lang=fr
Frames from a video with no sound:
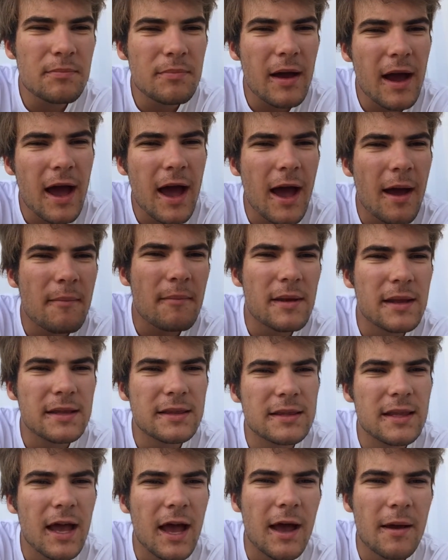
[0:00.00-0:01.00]
pas à
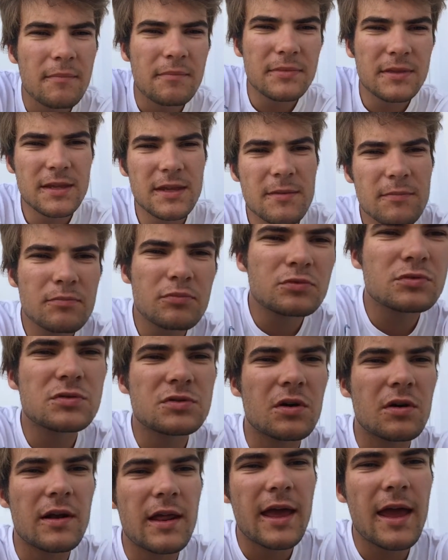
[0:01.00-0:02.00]
mettre un petit
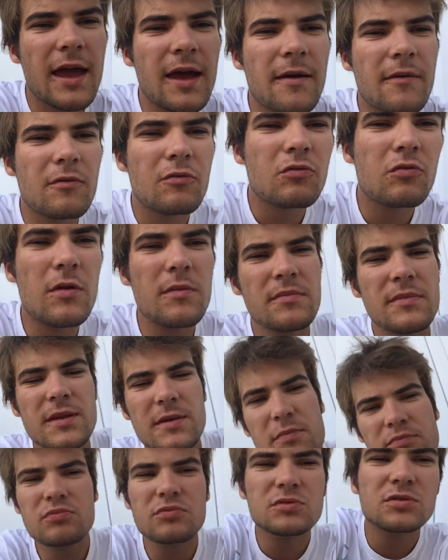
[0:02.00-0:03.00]
pouce en l'air ou un
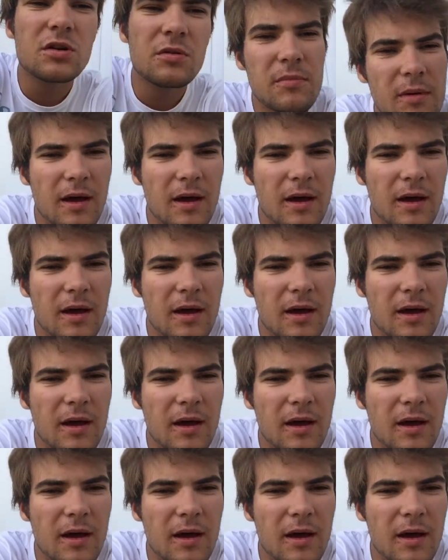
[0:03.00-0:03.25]
petit pouce en